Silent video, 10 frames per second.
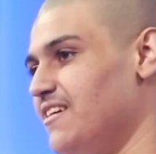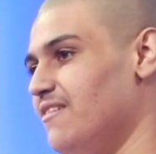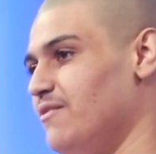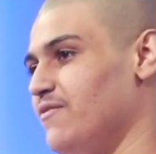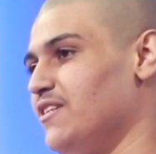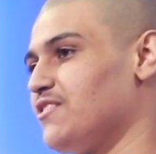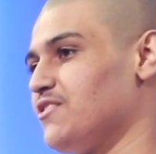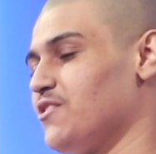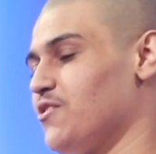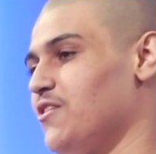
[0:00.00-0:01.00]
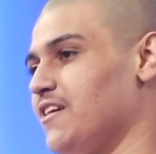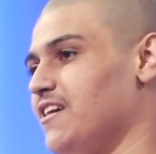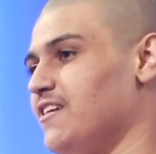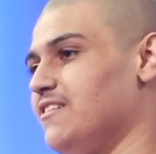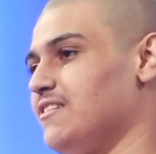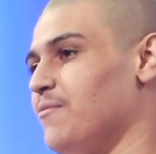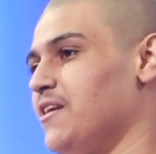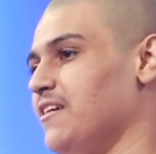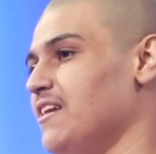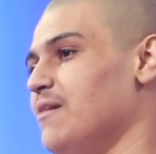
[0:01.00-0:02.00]
في فتره الكورونا كانت التمارين
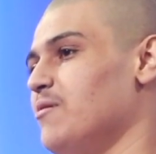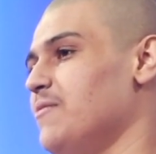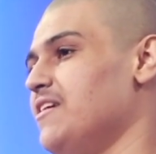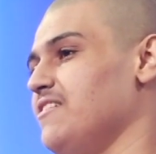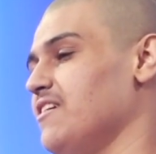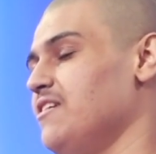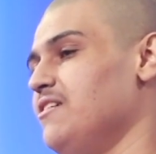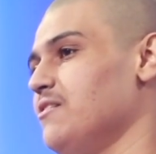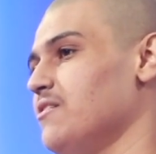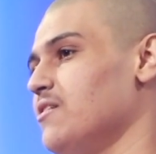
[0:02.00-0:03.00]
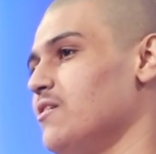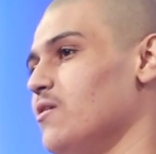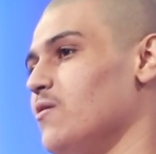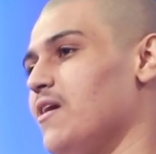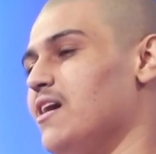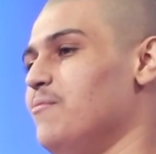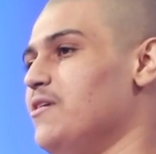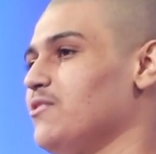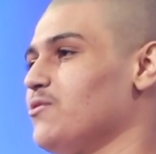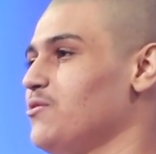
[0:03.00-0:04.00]
كلها بالبيت يعني الغالبيه
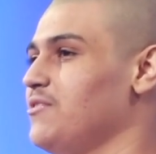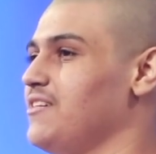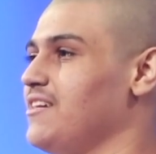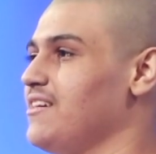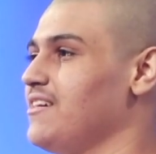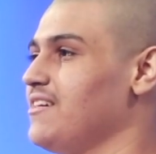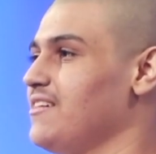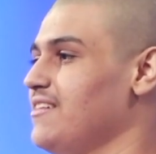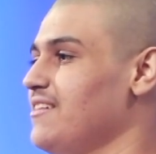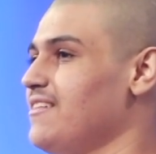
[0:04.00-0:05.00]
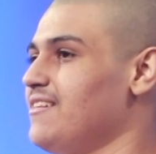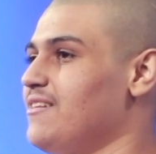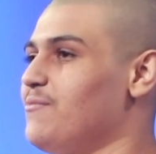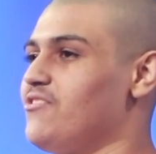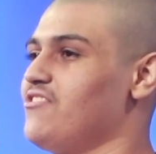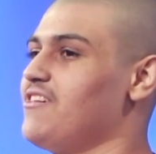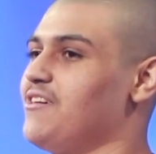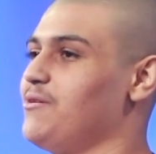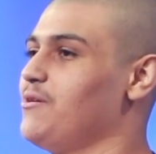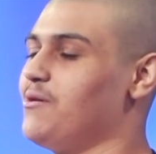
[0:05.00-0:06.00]
تكون بالشارع
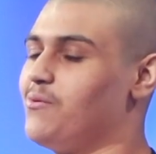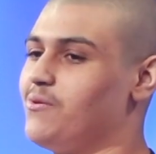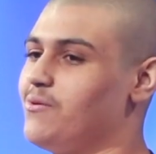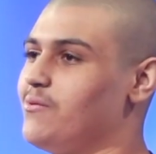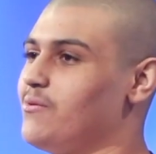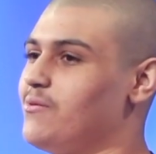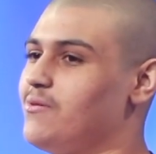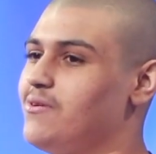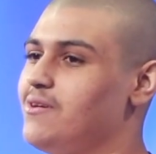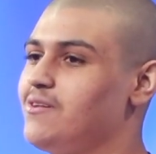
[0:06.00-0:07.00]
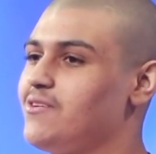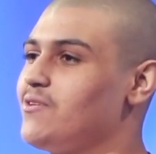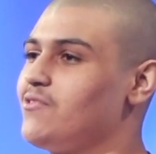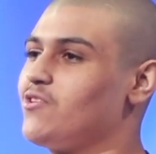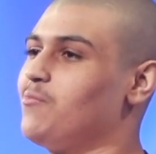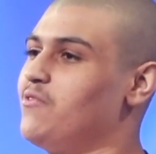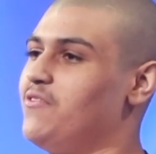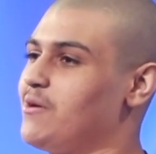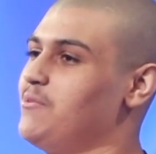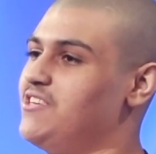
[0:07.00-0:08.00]
آه، او صوب
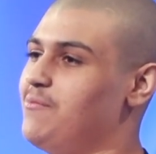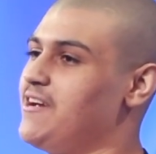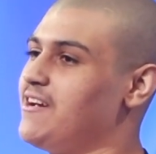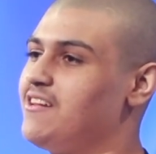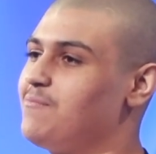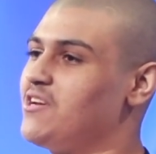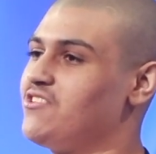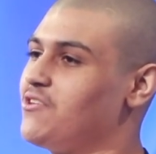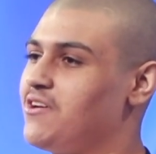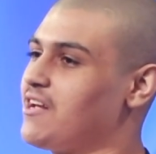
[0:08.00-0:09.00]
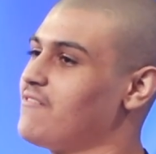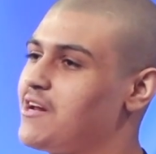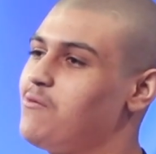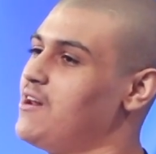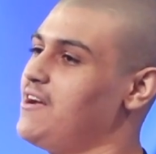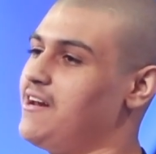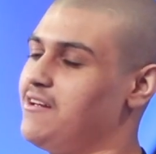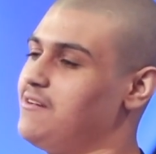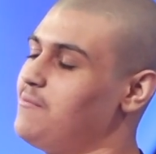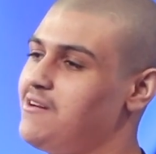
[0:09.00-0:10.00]
الفرق بالجمعيه نتمشى ونركب هروله يعني
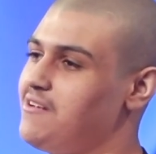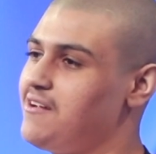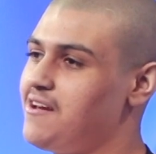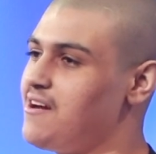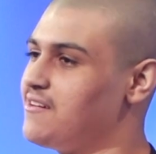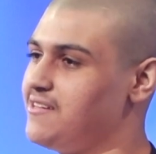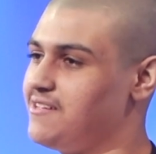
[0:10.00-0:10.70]
ما يعني عادي